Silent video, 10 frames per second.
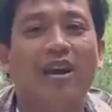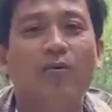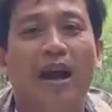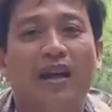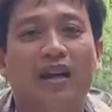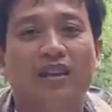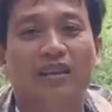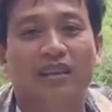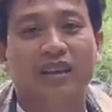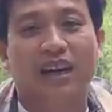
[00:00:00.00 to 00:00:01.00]
đang có mặt
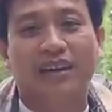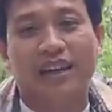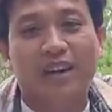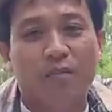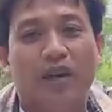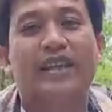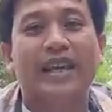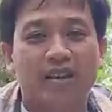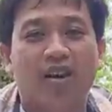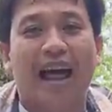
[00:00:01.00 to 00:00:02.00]
uh, trên một cái
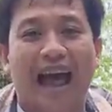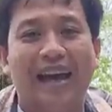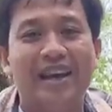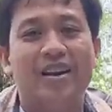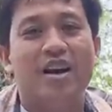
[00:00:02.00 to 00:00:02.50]
chiếc vỏ lãi